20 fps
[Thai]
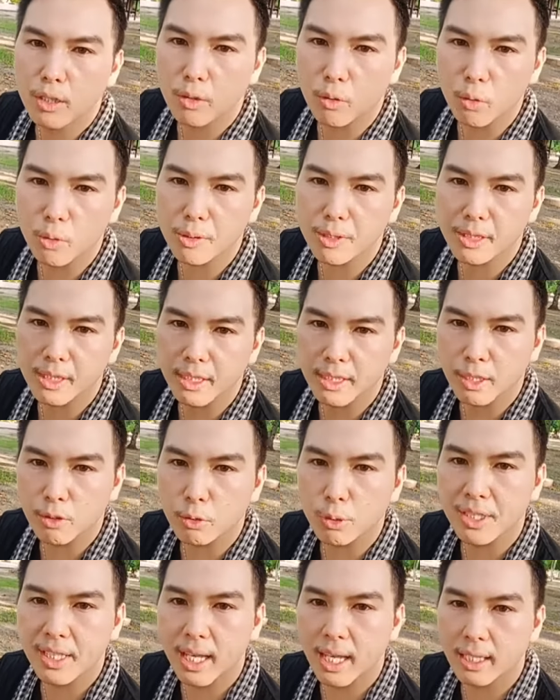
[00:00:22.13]
กรุงศรีอยุ
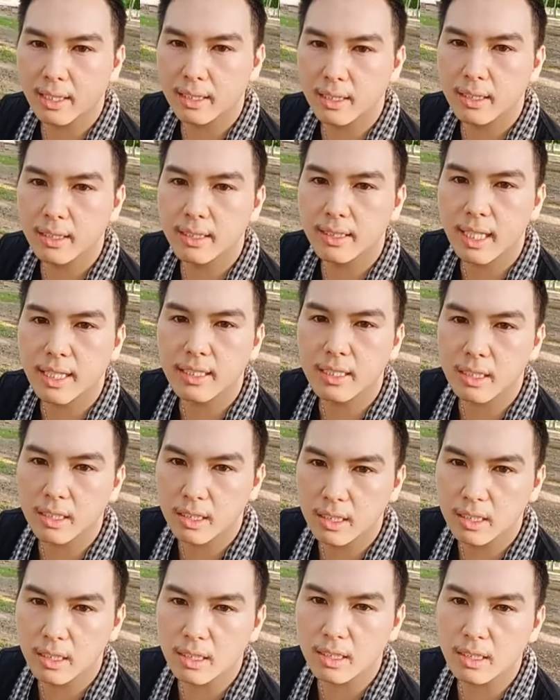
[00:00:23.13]
ธยาขึ้นนั่นก็
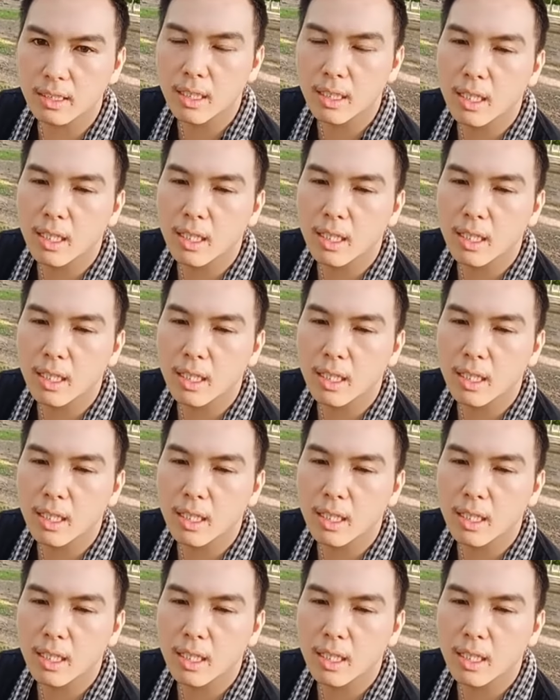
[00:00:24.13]
คือ